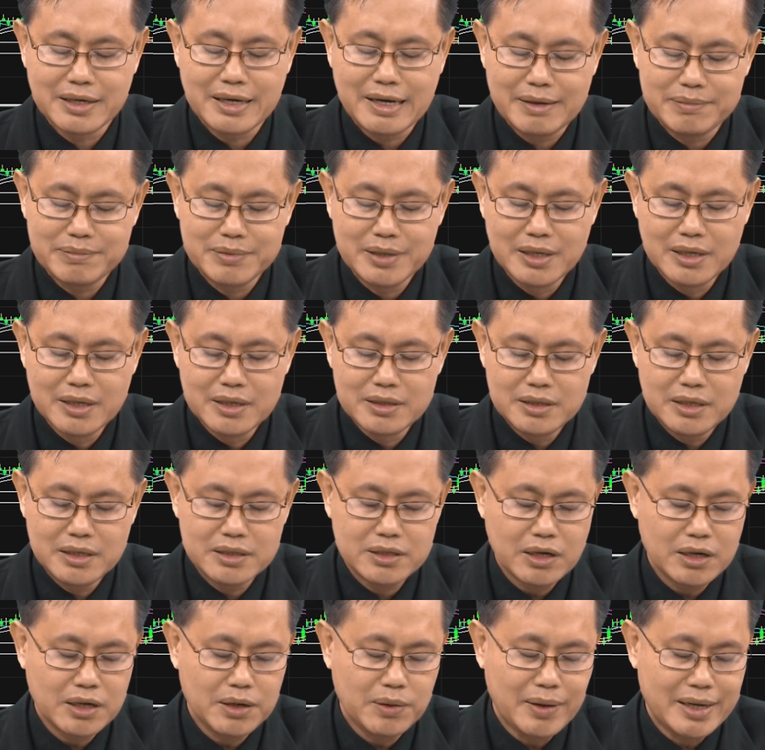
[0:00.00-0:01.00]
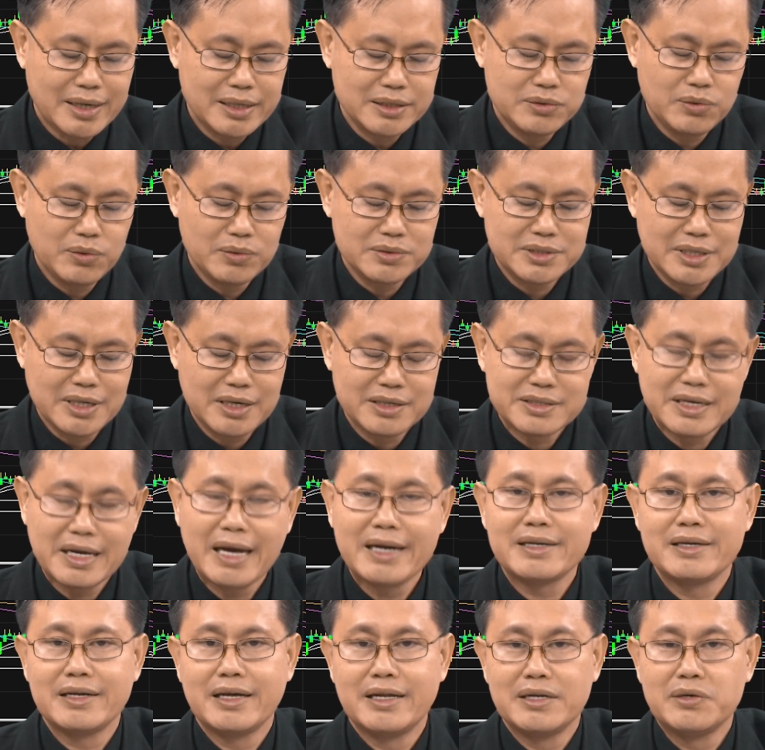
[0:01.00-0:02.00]
ครับที่ต้องระวังในช่วง
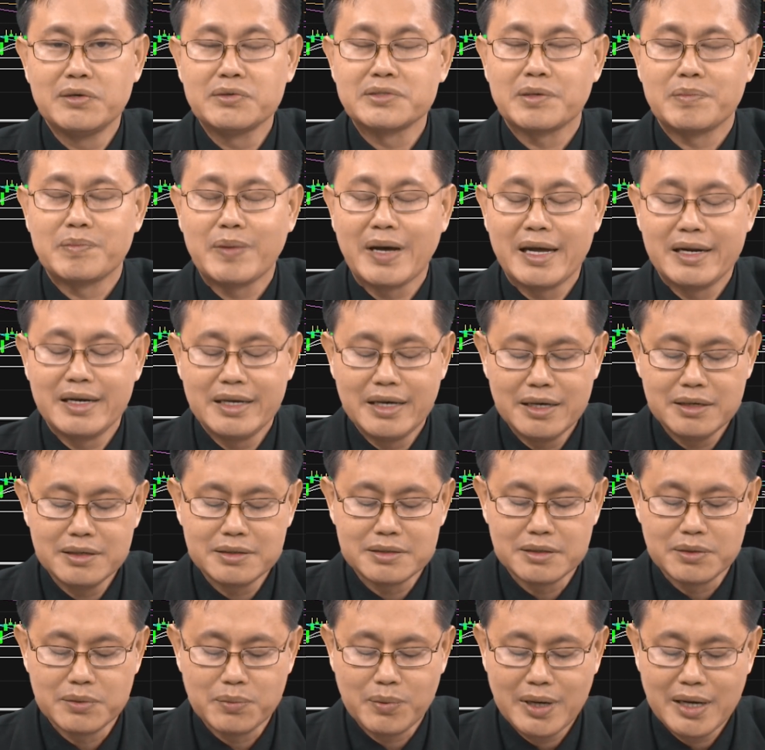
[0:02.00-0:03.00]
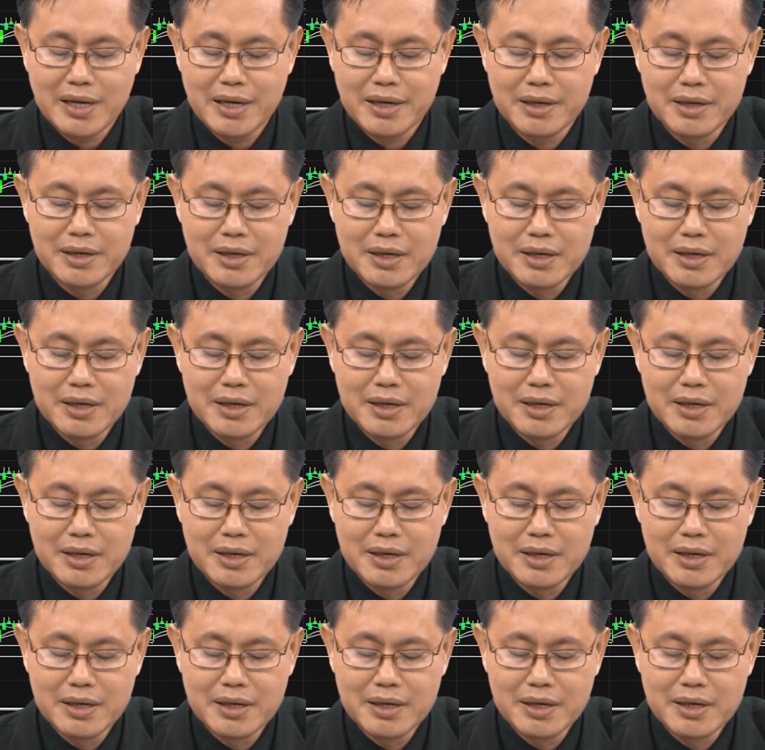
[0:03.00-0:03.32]
สั้นๆในช่วงสัปดาห์นี้ก็คือว่า